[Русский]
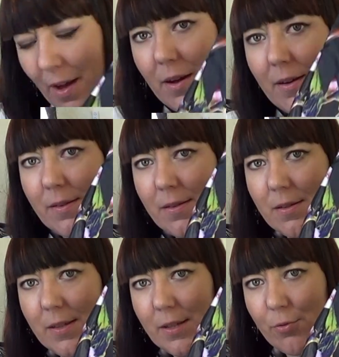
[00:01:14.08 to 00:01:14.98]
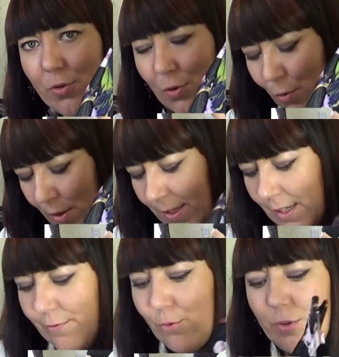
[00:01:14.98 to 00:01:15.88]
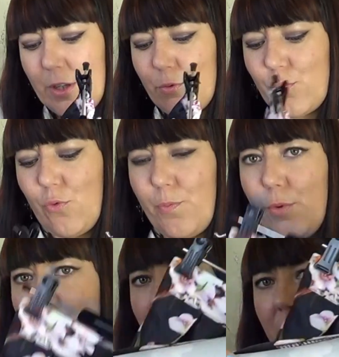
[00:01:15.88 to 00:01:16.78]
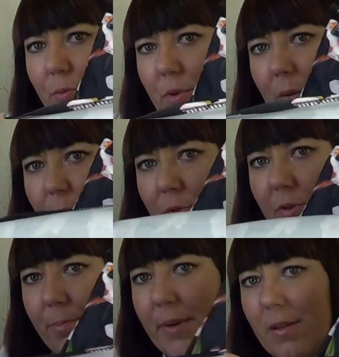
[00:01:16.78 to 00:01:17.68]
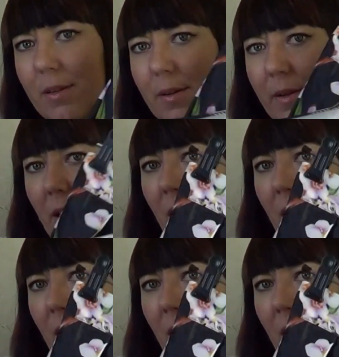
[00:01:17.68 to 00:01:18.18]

а, здесь вот скользкий, внутри вот у него получается вот так просто белое,